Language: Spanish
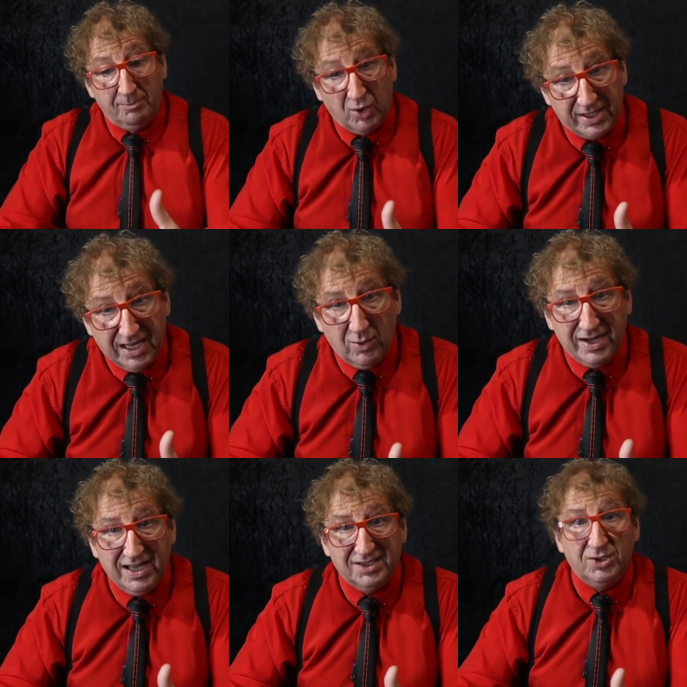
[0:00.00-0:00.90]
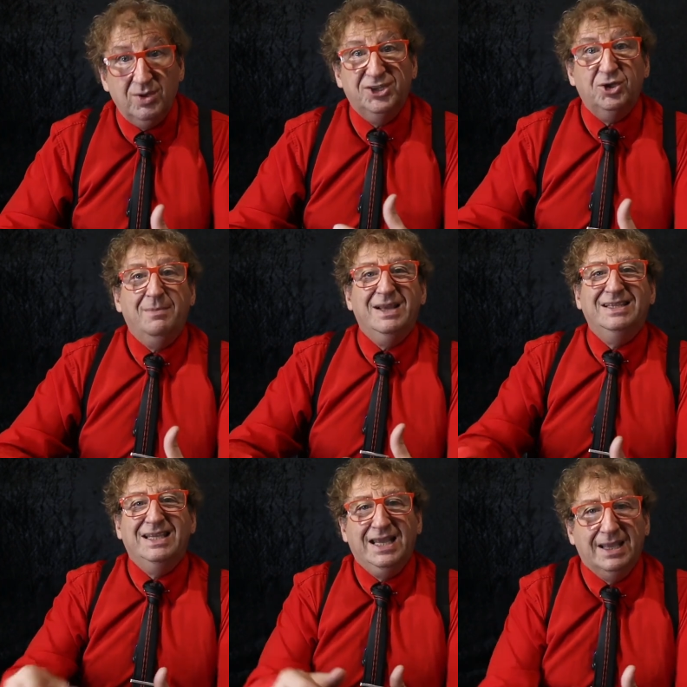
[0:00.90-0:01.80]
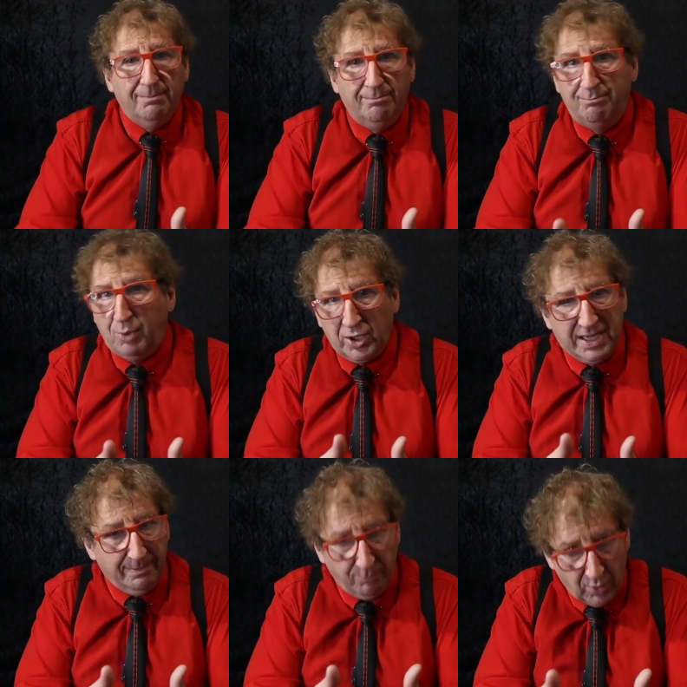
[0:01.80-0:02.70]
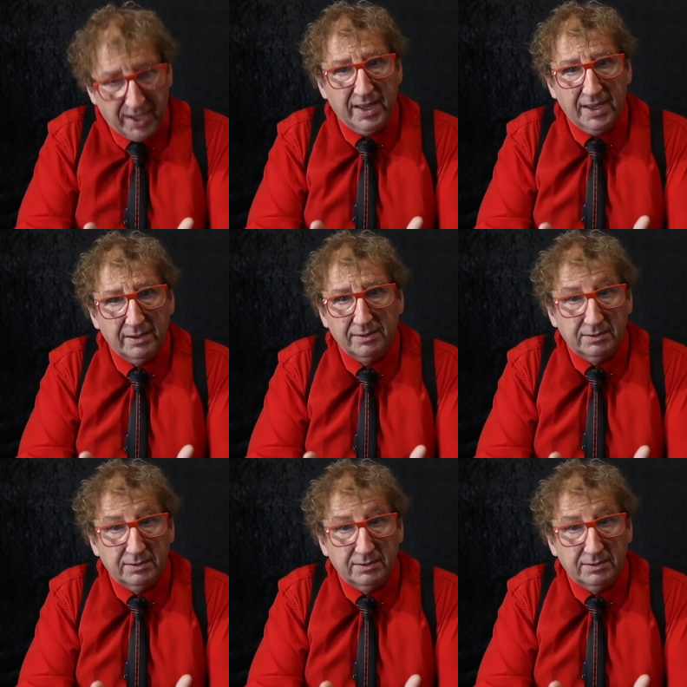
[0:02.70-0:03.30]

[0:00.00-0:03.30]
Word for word: ¿por qué lo haría si no es solamente porque puede?